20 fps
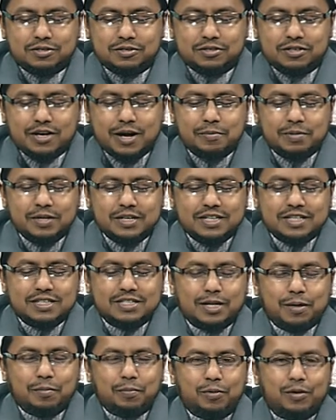ড্রাইভিং
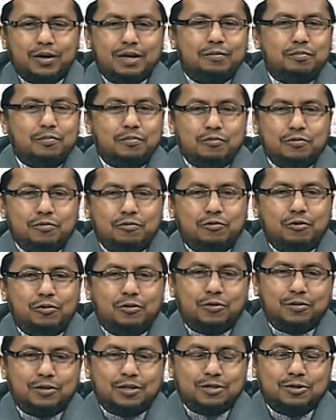টেস্টের পরেই ফোন
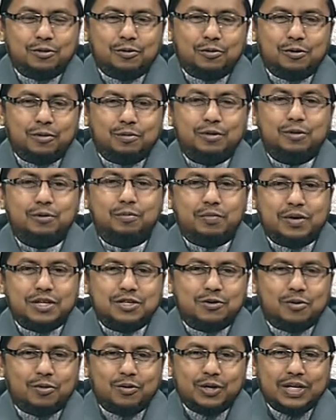করতে শুরু করবে তুমি পাশ
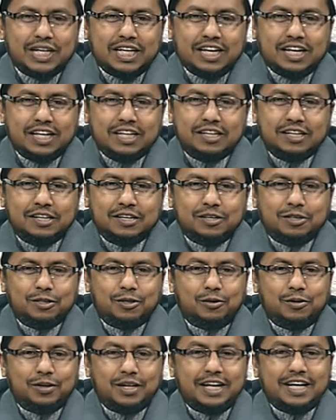করলো কিনা
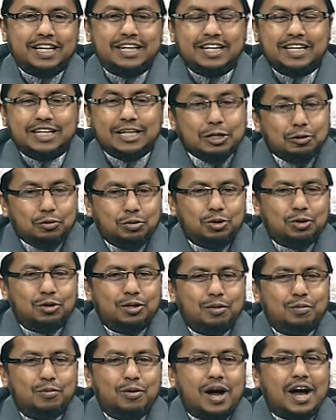তখন এটার কি উত্তর
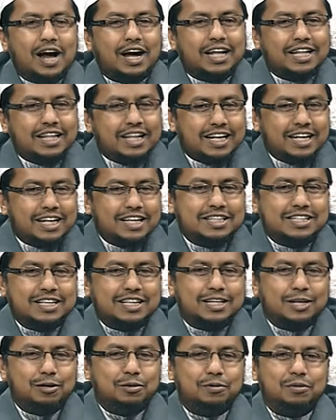দেবো আগে থেকেই
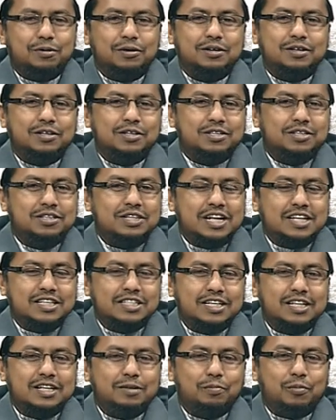সেটার
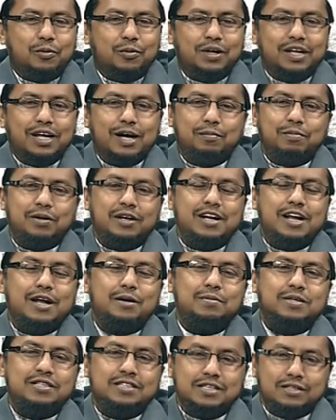টেনশনে পড়ে আপনার
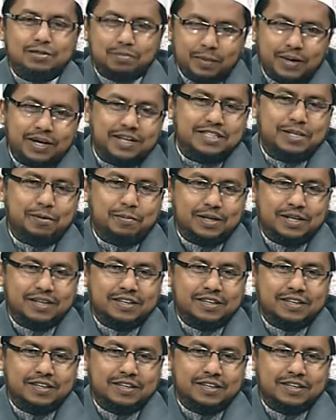নার্ভাসনেস বেড়ে যাবে